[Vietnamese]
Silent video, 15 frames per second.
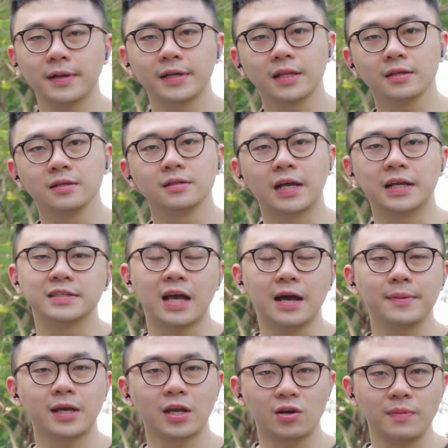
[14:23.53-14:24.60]
bạn hãy tự đánh
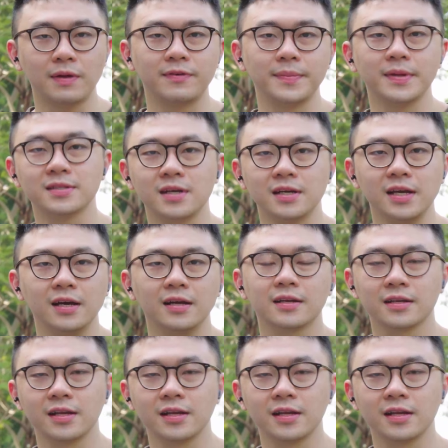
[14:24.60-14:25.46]
giá vào cái comment phía bên dưới nhé